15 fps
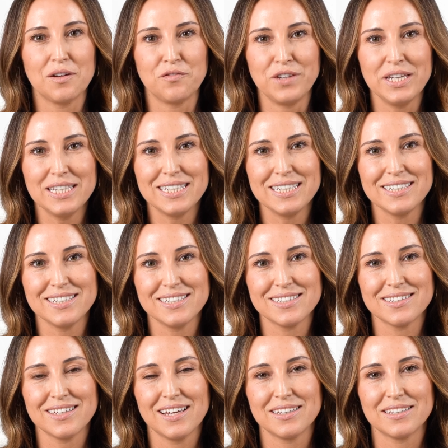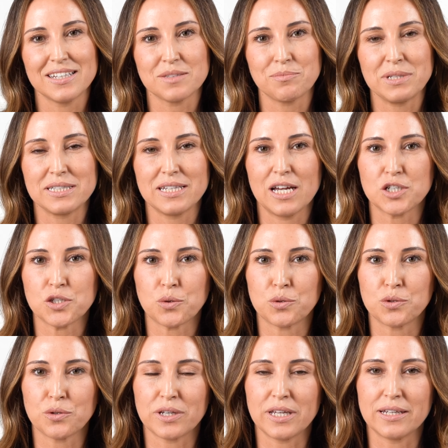Wichtig ist, dass man sehr
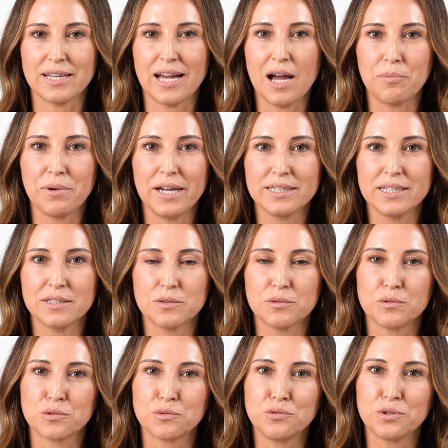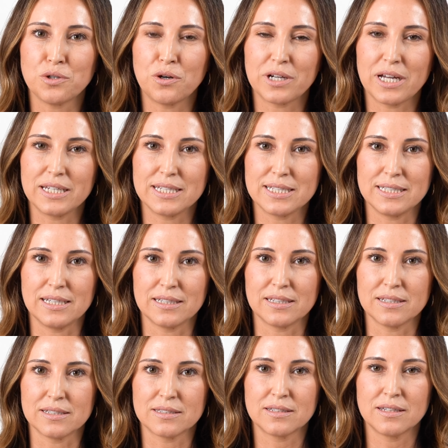strukturiert arbeitet und gut organisiert
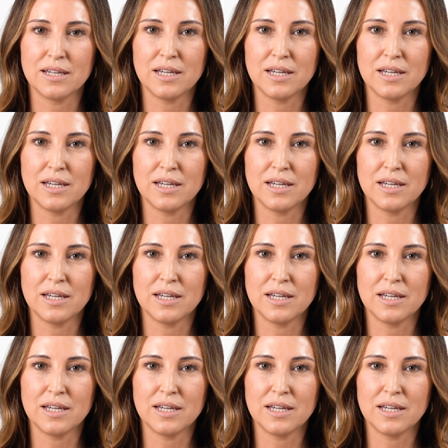ist.